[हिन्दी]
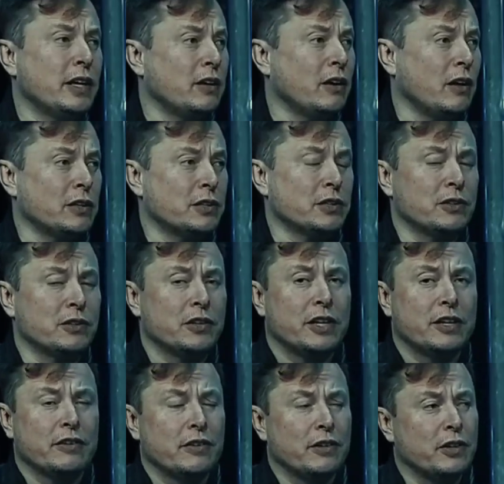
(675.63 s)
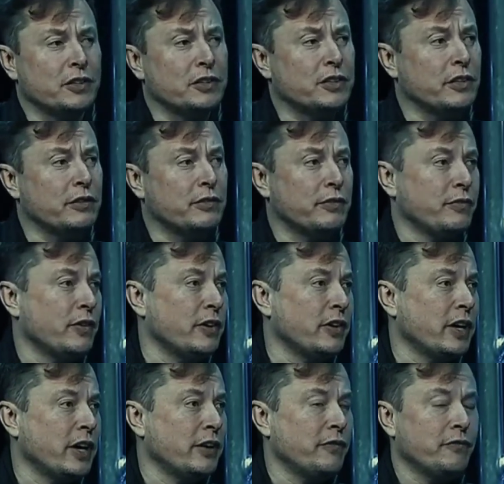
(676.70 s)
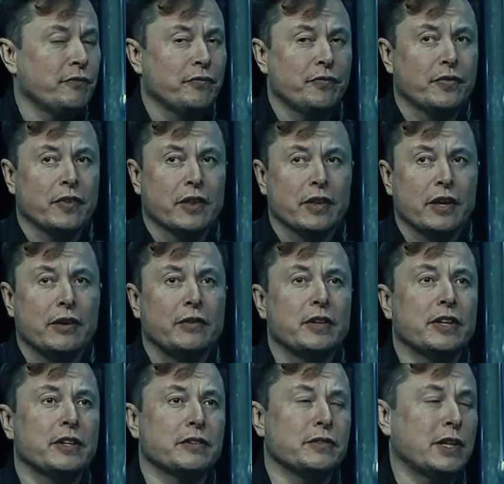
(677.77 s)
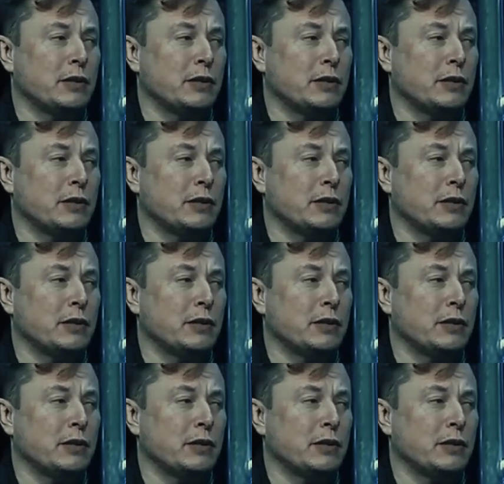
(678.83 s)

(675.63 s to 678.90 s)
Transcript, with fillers: एलोन मस्क एक फ्यूचरिस्ट व बैरियर फ्री थिंकर